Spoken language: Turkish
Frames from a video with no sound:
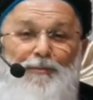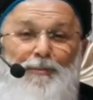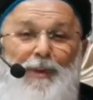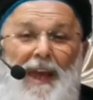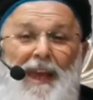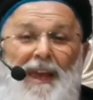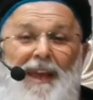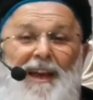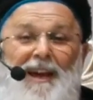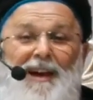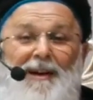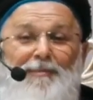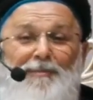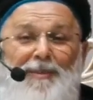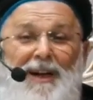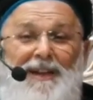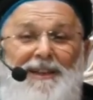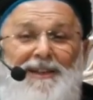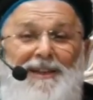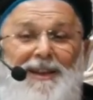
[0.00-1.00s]

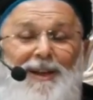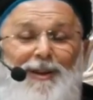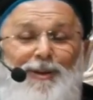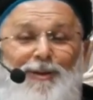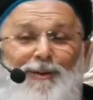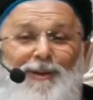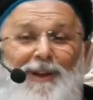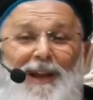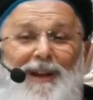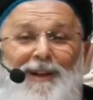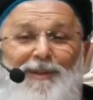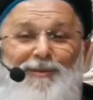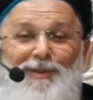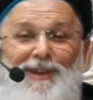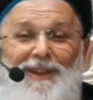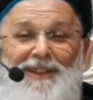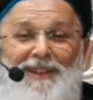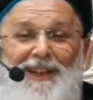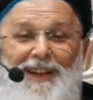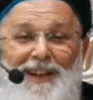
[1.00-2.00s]
Peygamber sallallahu aleyhi
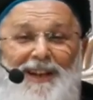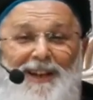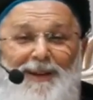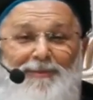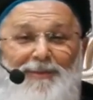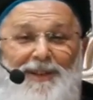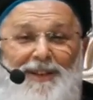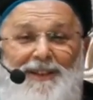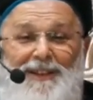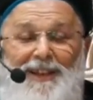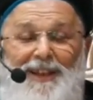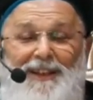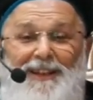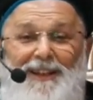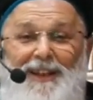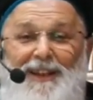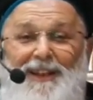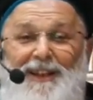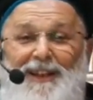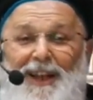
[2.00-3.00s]
ve sellem
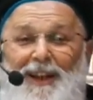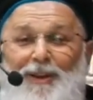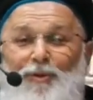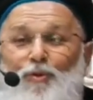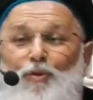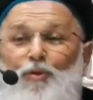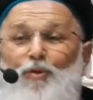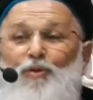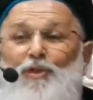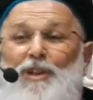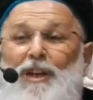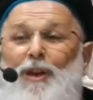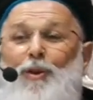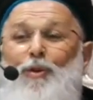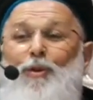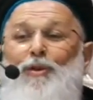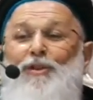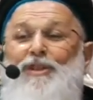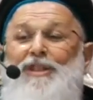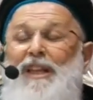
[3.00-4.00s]
hazretlerinden yüce
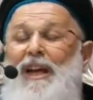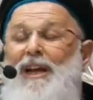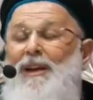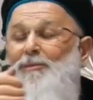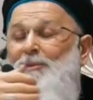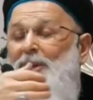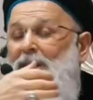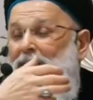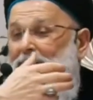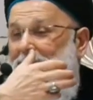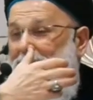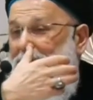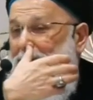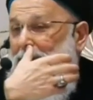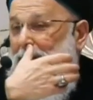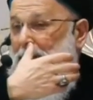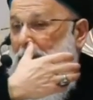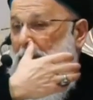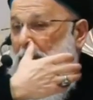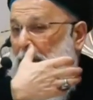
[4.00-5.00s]
göstermeyin
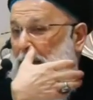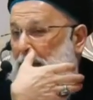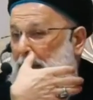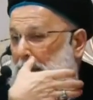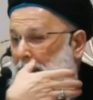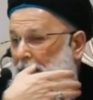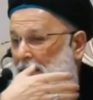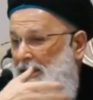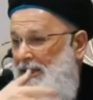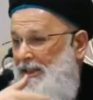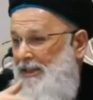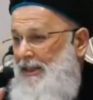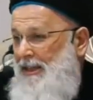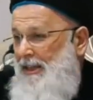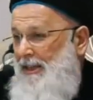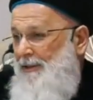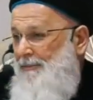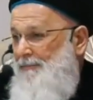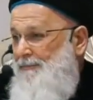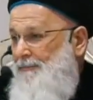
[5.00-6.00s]

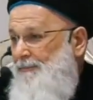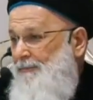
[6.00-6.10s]
şeyhlerinizi.